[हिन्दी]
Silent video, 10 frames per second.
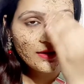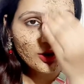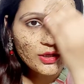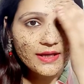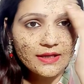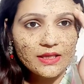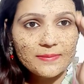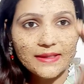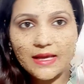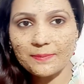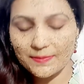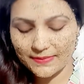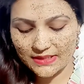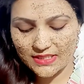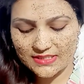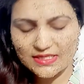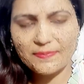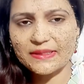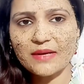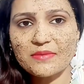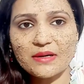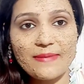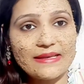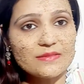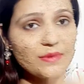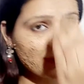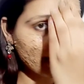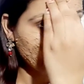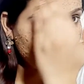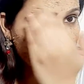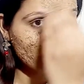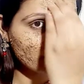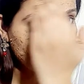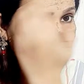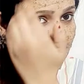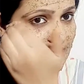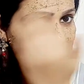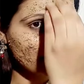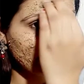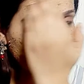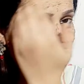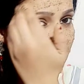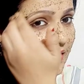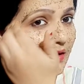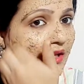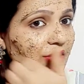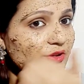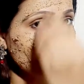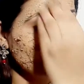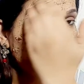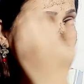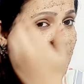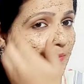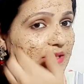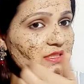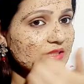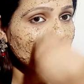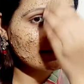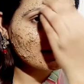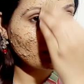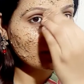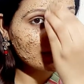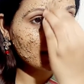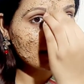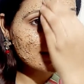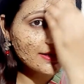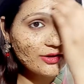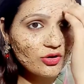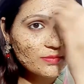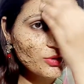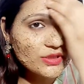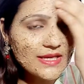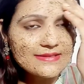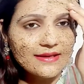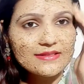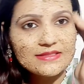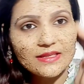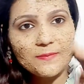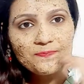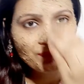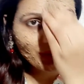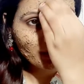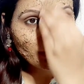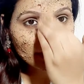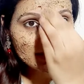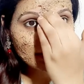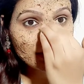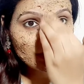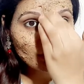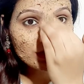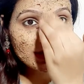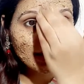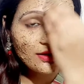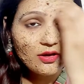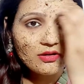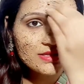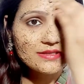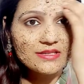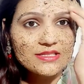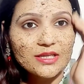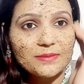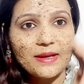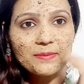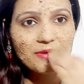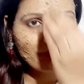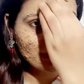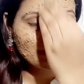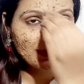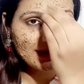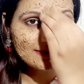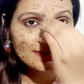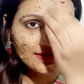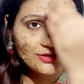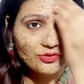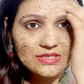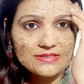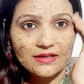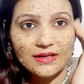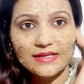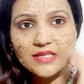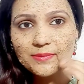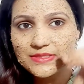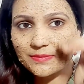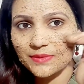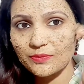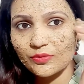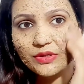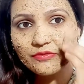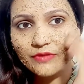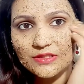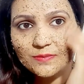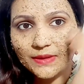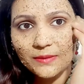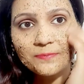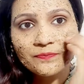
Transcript: और लगाने के बाद आपने 10 से 15 मिनट मैक्सिमम टाइम आपने जो देना है 10 से 15 मिनट क्योंकि हमारा जो पेस्ट है ना ये बहुत ही थिक सा है और बहुत आसानी से बहुत ही जल्दी सूख जाएगा और इसका रिजल्ट भी आपके फेस पर आ जाएगा तो इस तरह का आप इसे अपने पूरे फेस पर